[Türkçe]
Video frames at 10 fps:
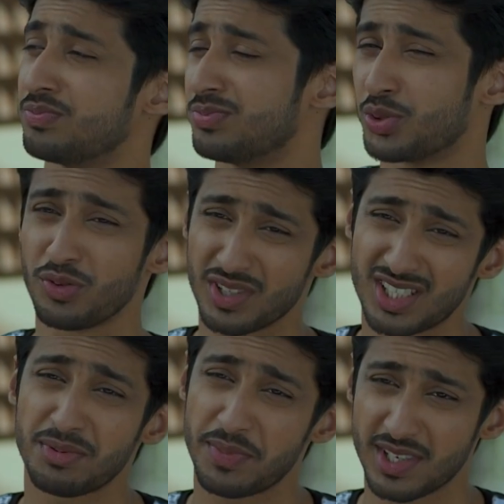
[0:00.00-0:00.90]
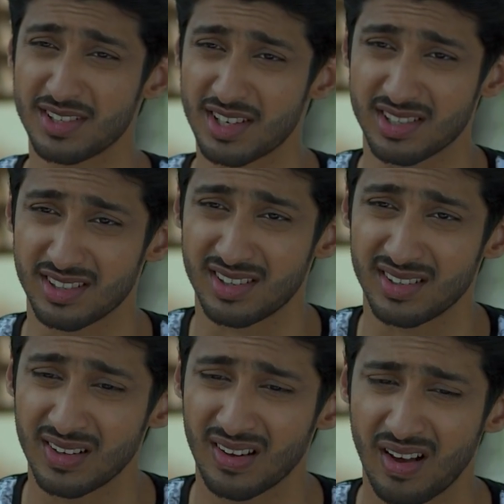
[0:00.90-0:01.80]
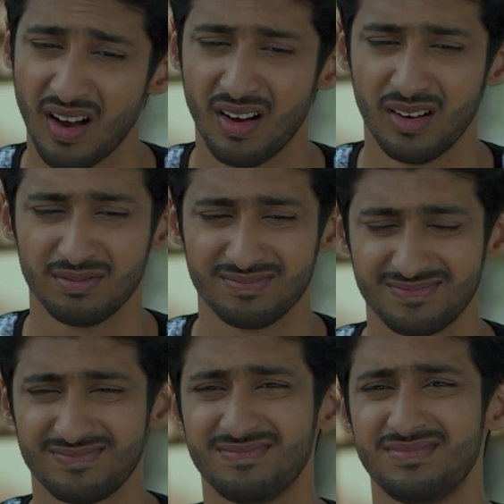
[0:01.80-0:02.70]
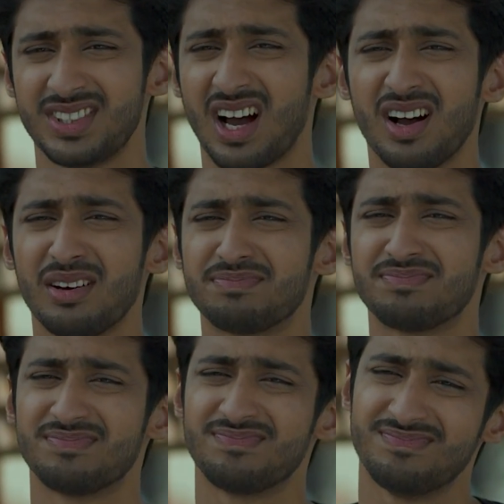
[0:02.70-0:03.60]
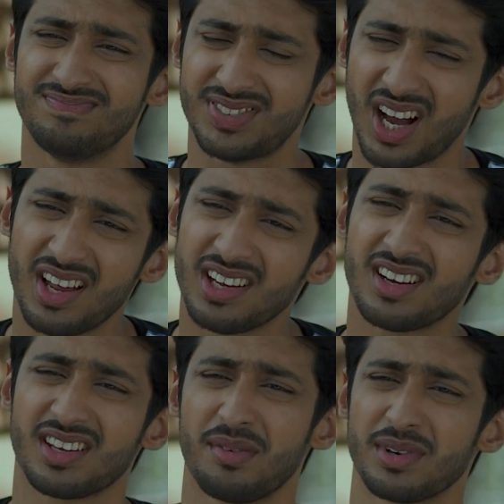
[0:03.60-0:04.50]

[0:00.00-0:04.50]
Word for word: okulda da konuşuyorduk. Buraya Niye geldik